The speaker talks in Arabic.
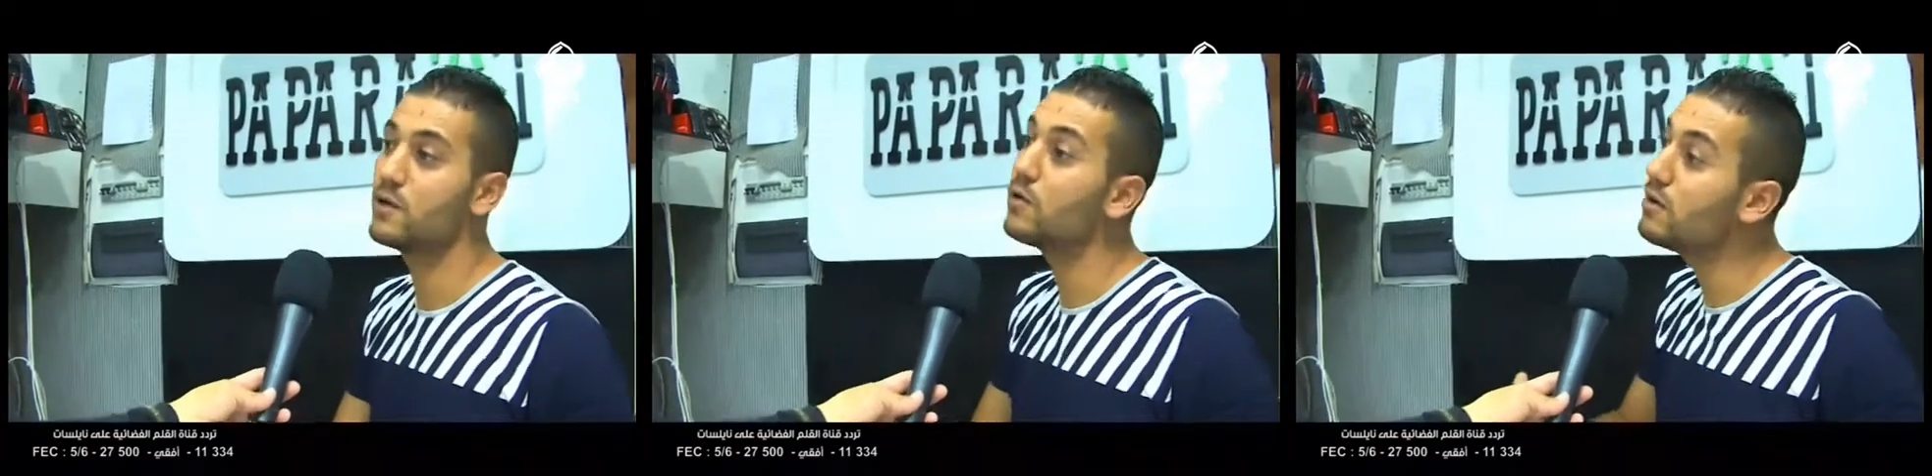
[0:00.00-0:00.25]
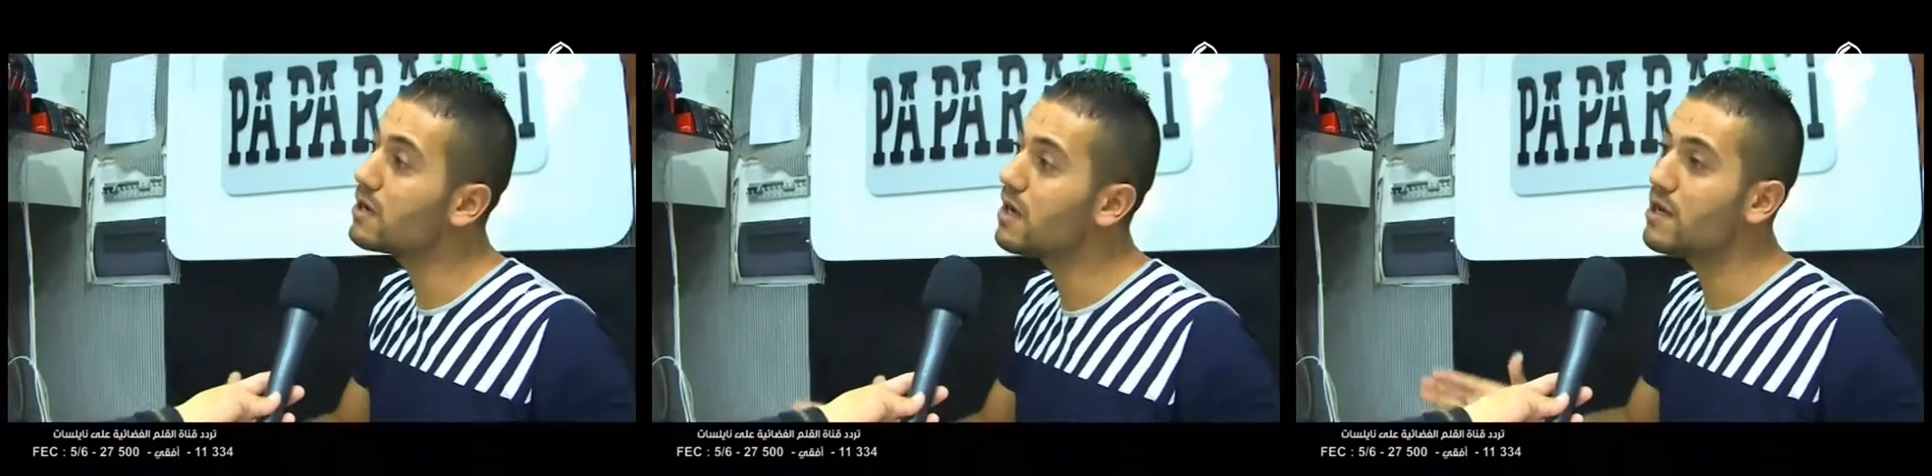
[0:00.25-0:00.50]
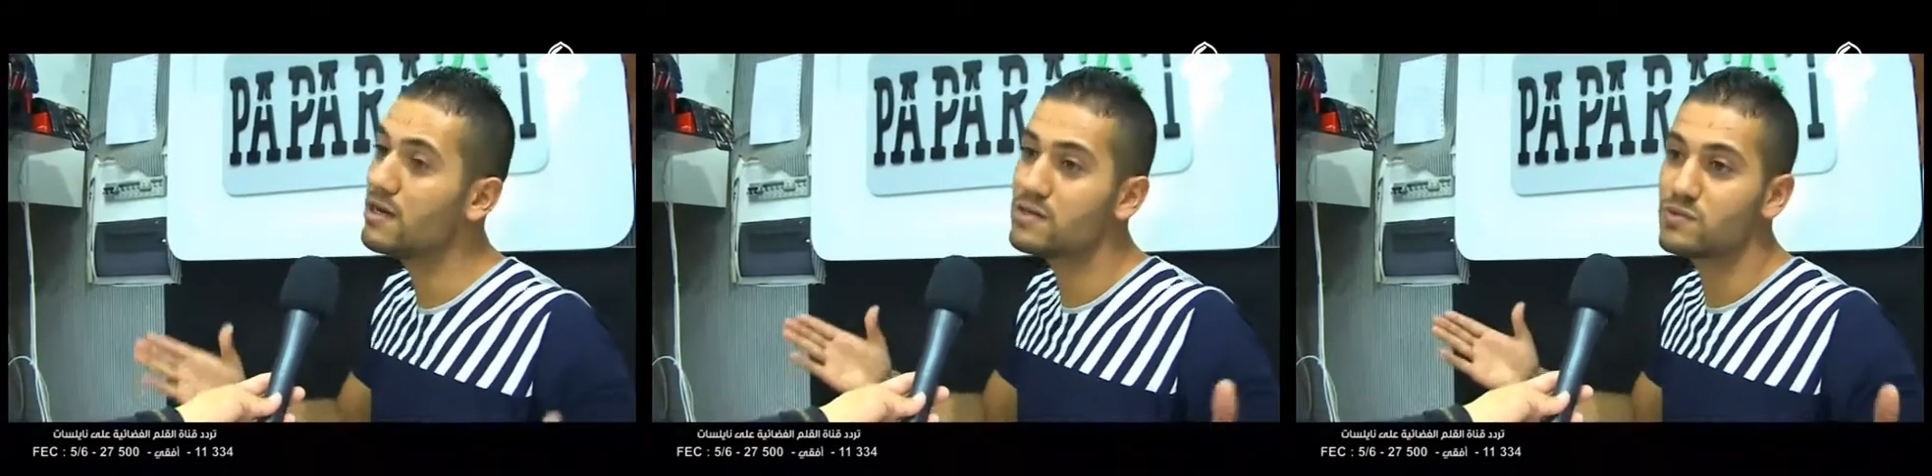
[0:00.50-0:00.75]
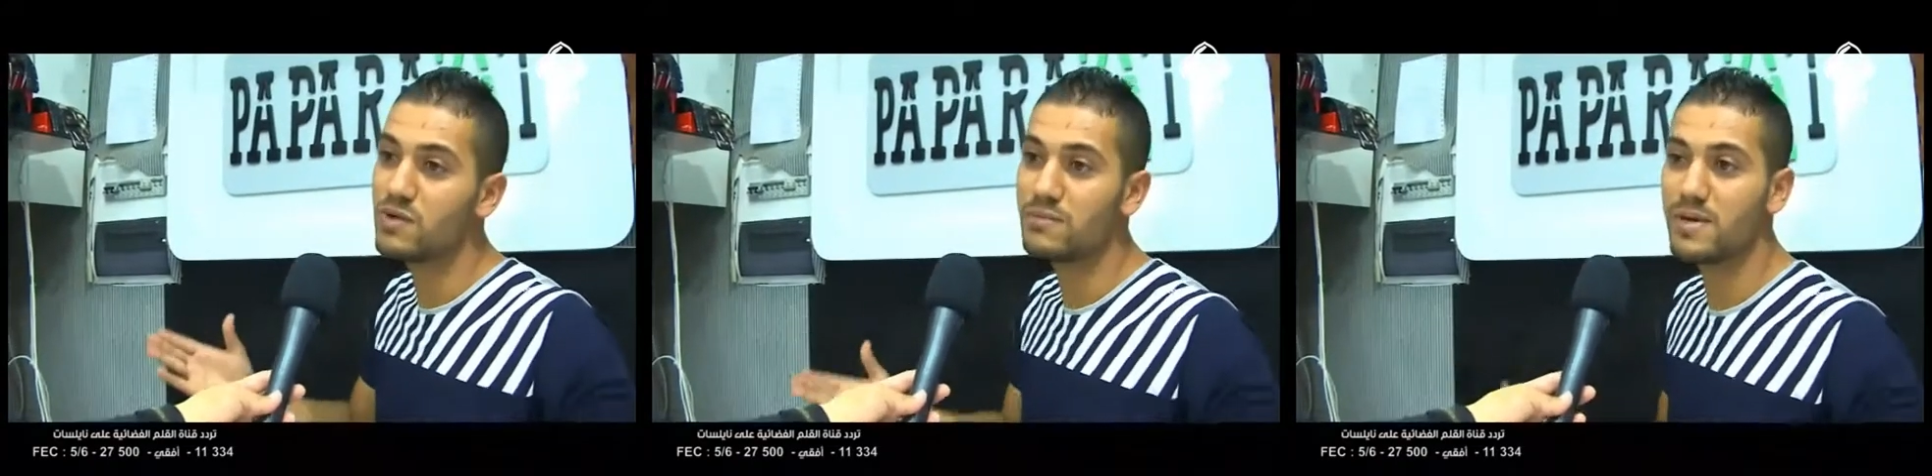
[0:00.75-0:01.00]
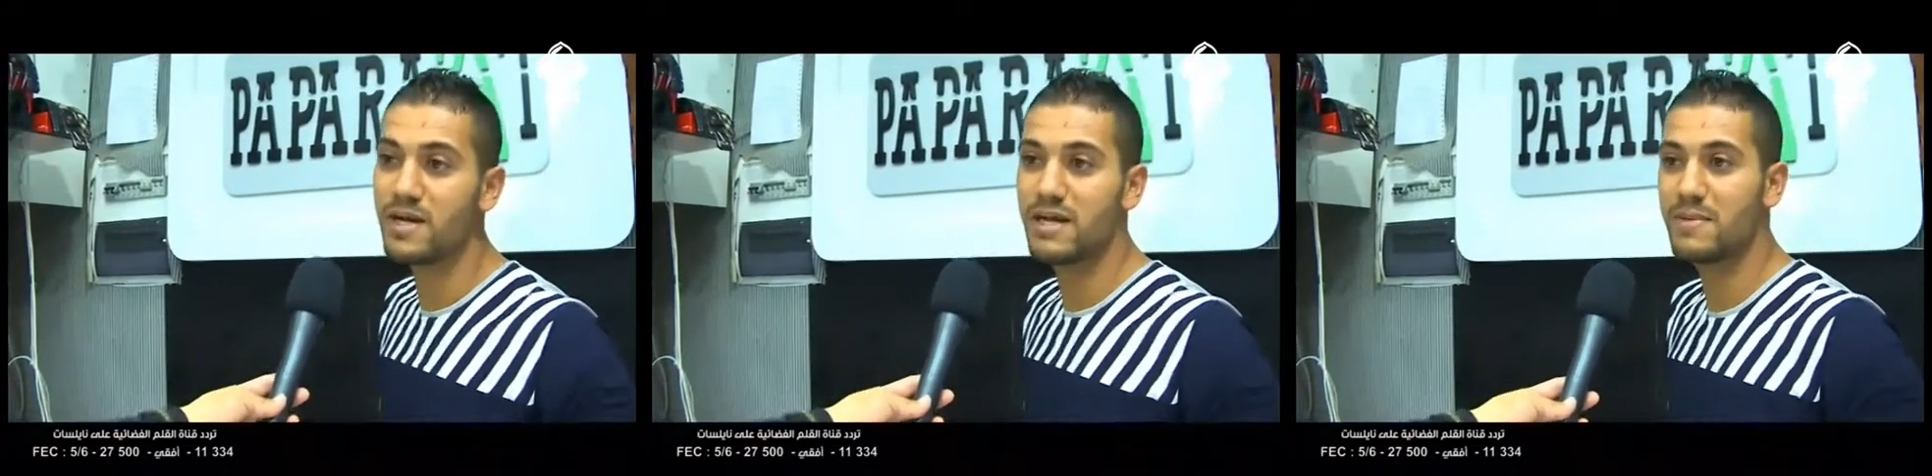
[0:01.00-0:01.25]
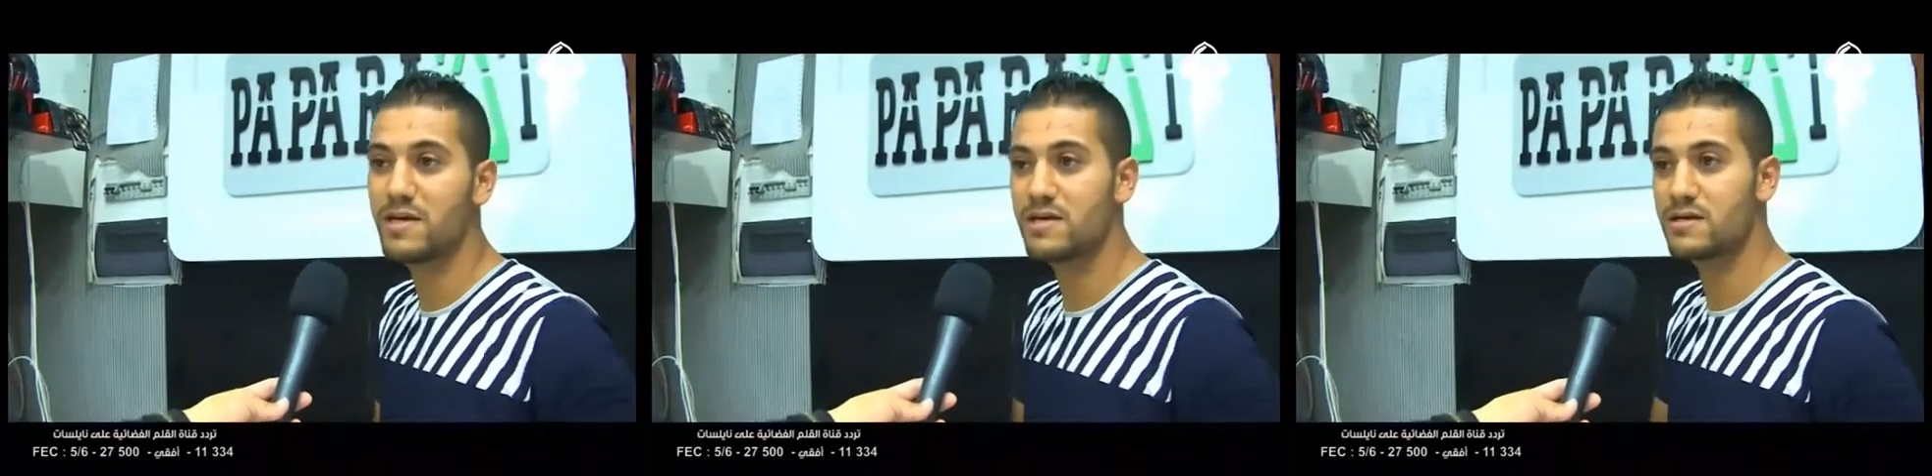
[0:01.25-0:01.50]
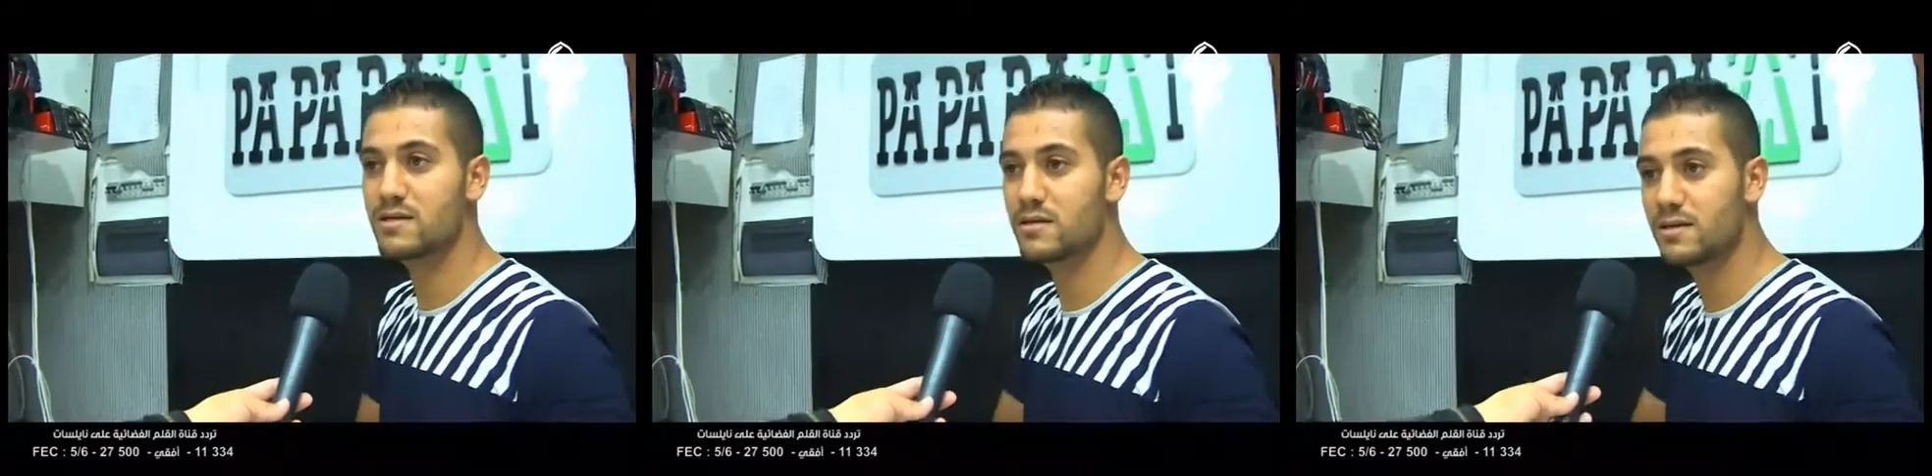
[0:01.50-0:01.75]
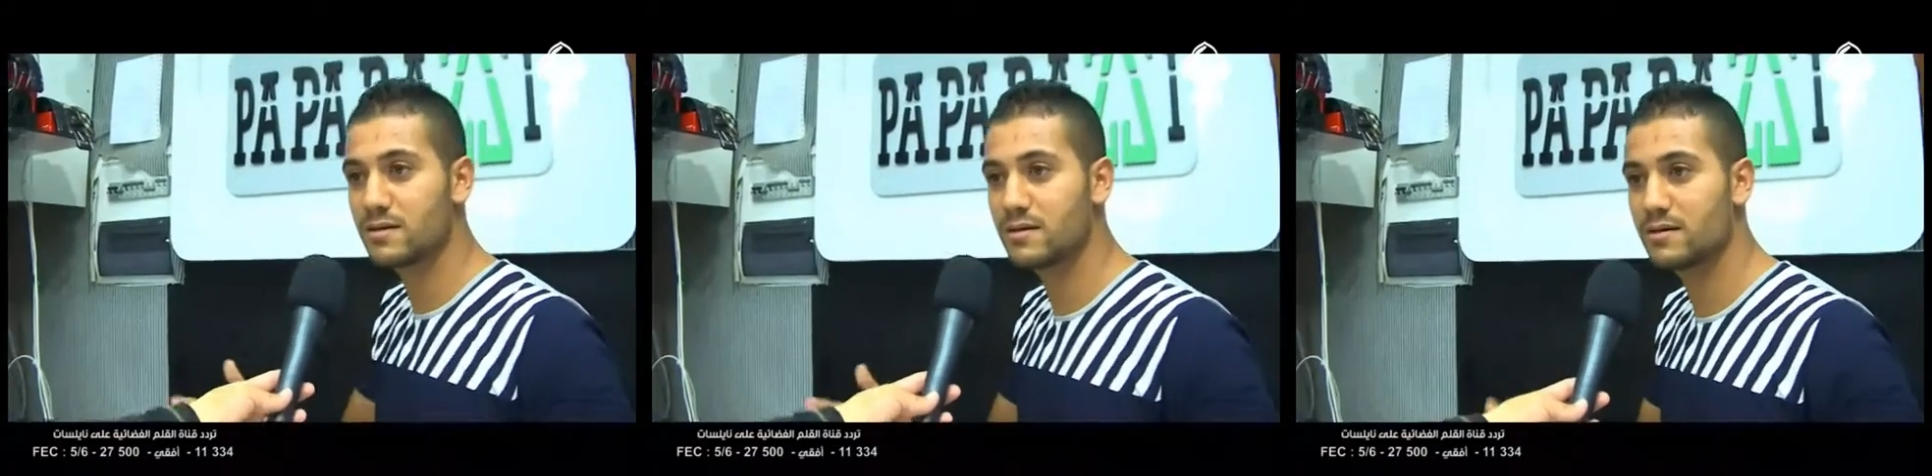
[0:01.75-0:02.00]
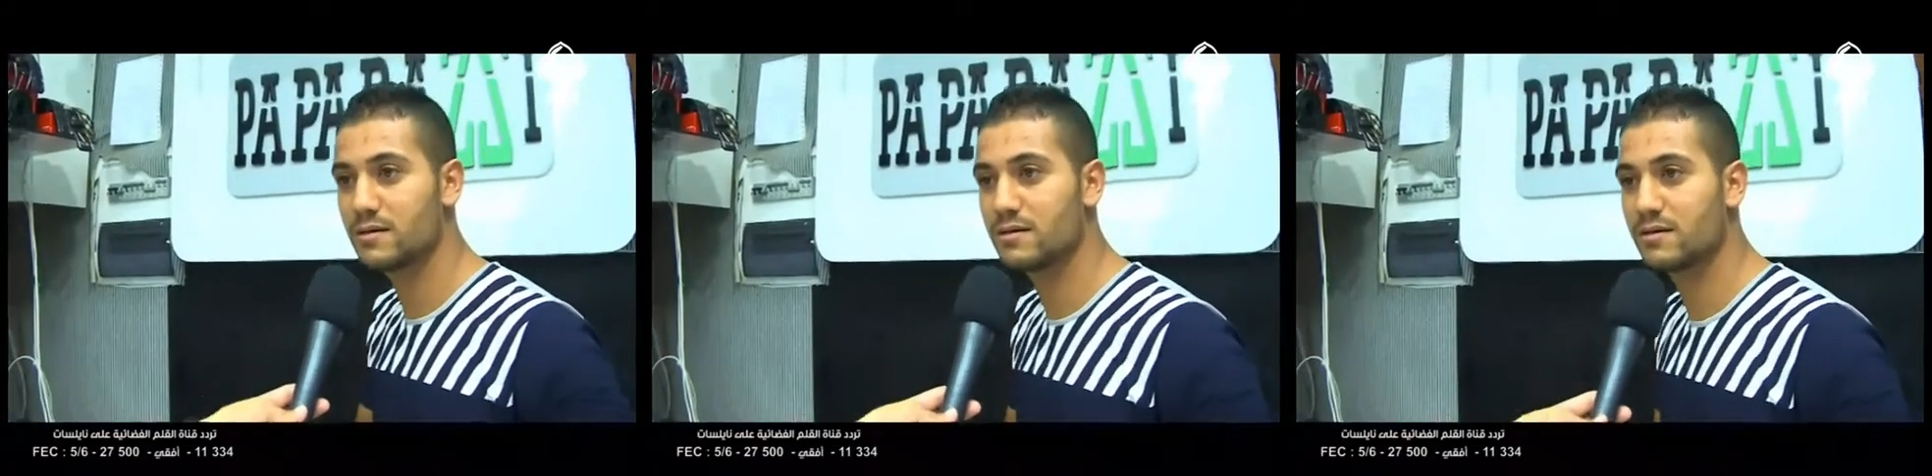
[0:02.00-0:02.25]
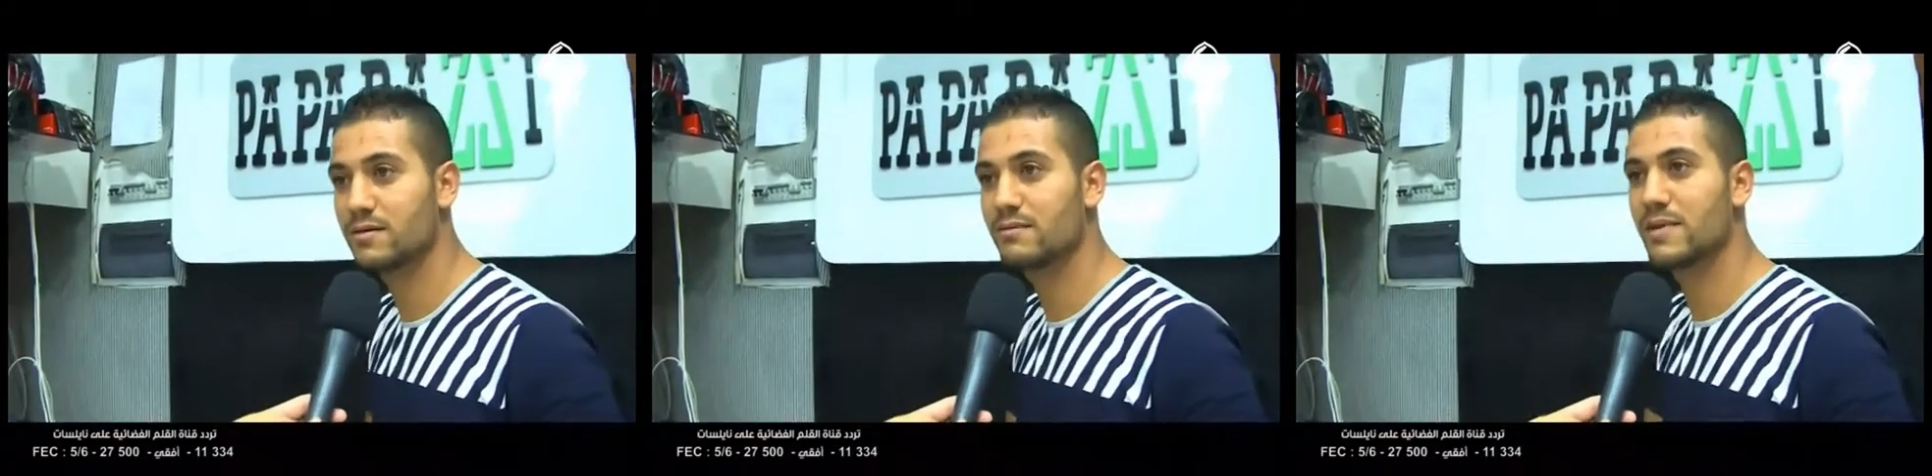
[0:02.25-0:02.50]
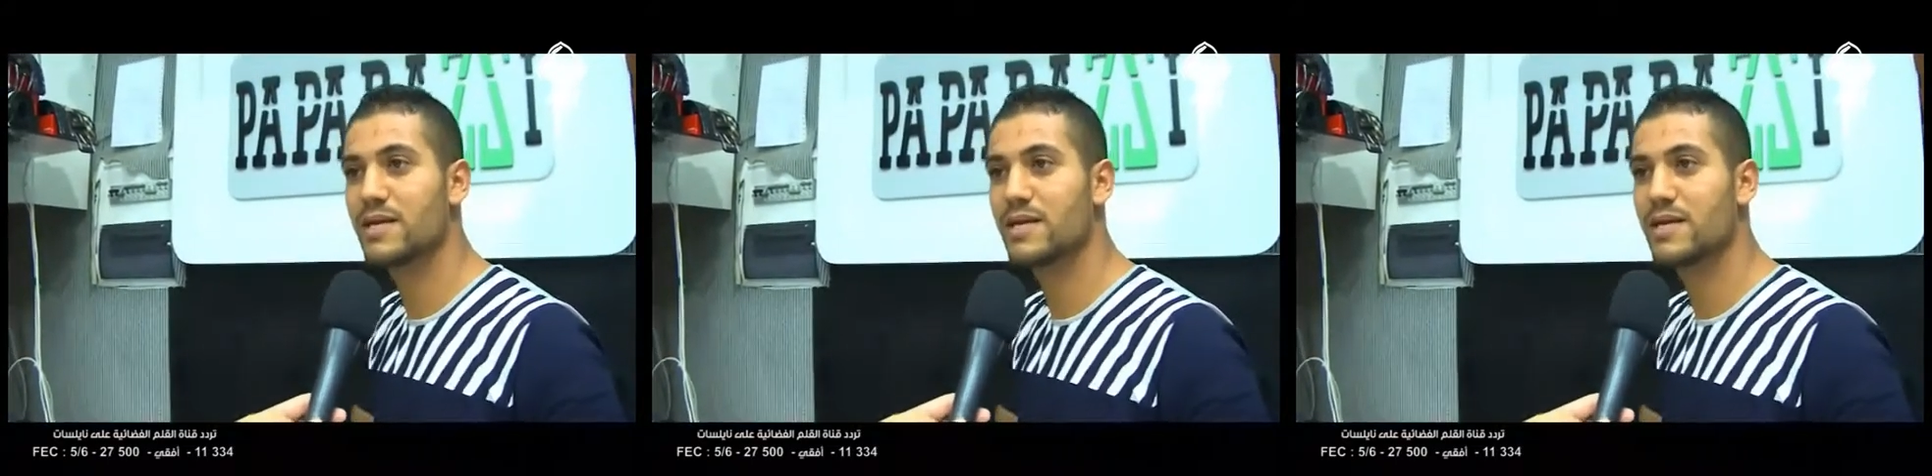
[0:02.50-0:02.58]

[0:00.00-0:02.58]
يقول لك اه الاسوام راهي ماهيش آه،